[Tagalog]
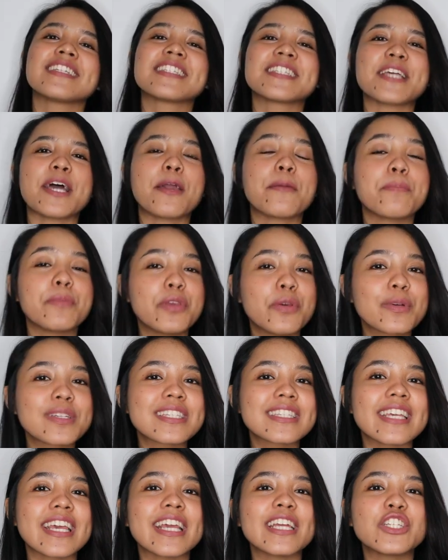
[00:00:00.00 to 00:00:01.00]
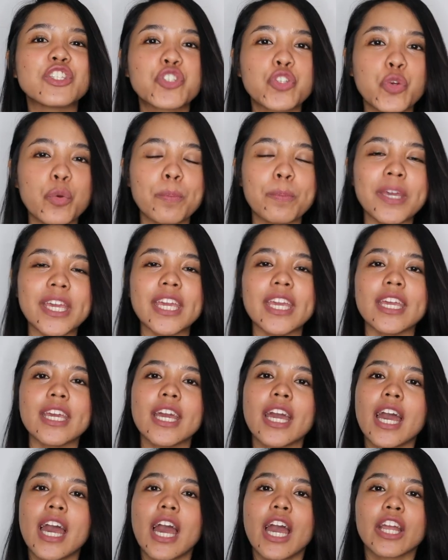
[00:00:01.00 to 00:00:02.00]
since I'm using
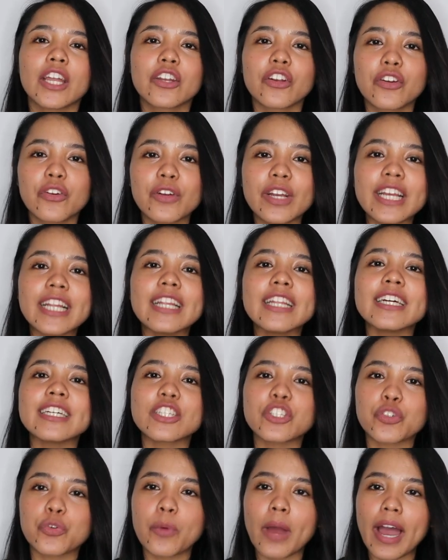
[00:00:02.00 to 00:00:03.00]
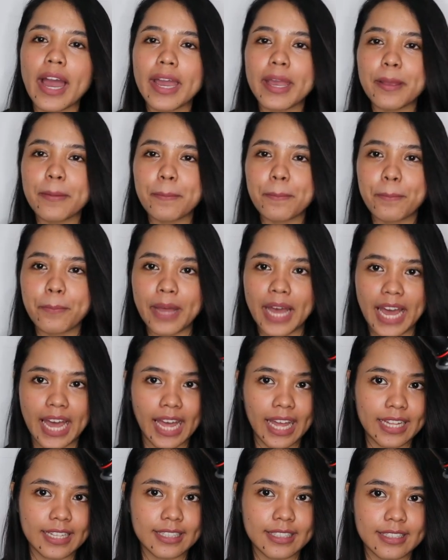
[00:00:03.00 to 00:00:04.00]
Jubi Gorilla Dry
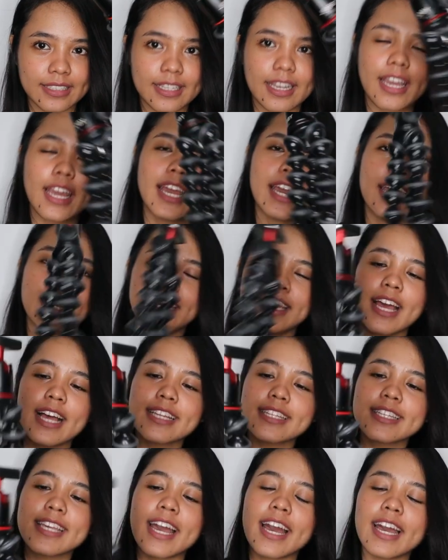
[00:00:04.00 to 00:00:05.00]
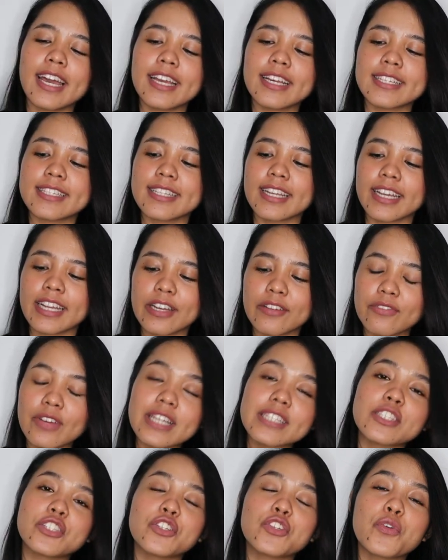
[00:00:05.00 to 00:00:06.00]
Pad. Yes, guys, nag
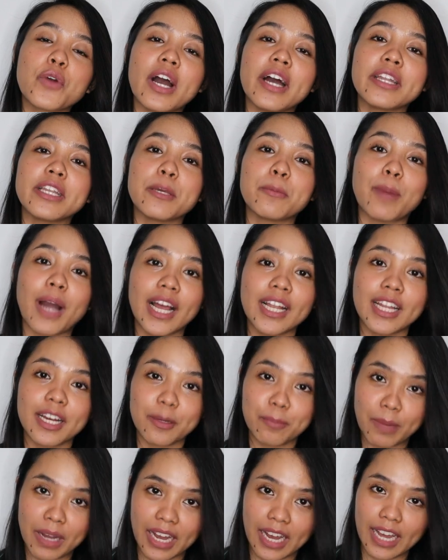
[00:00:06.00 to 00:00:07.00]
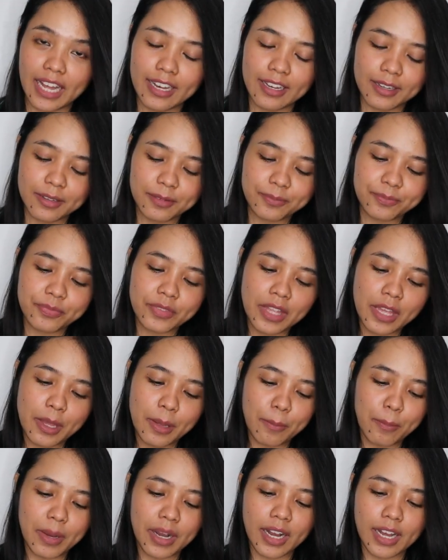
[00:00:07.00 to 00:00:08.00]
invested ko ani balag mahal.
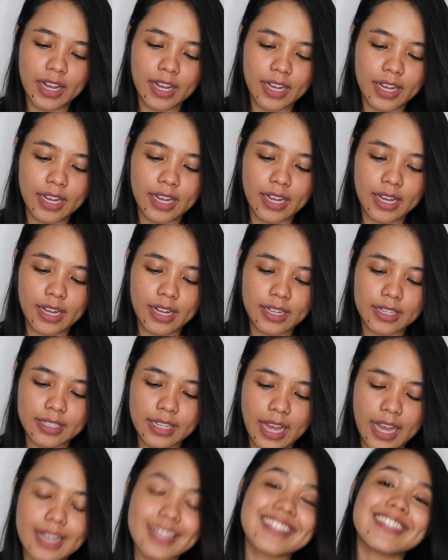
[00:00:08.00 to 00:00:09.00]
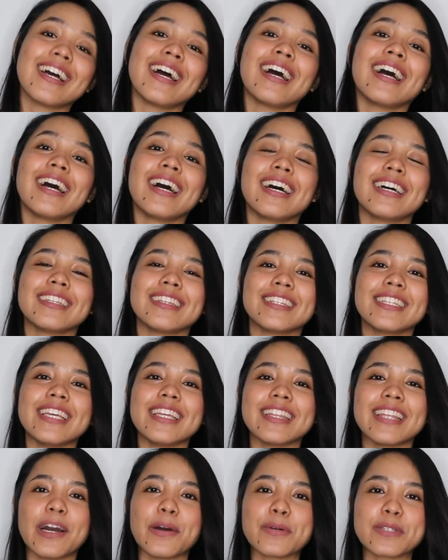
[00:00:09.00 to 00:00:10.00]
Mga naasa
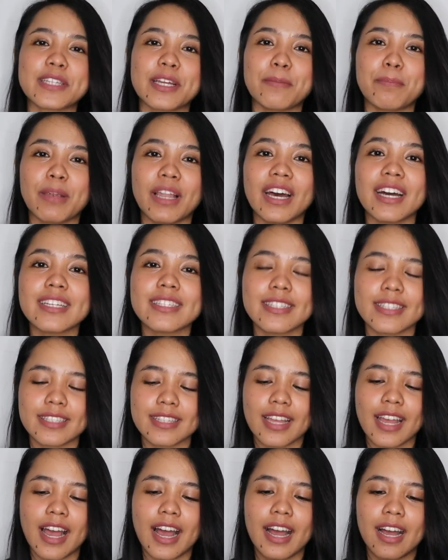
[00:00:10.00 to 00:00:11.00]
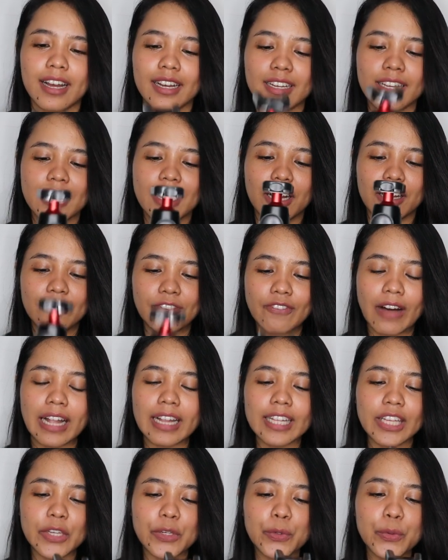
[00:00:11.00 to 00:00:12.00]
3,000 plus ang iyang
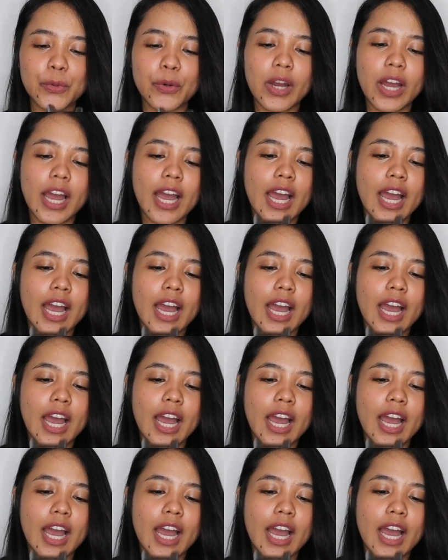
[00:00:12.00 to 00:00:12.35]
value.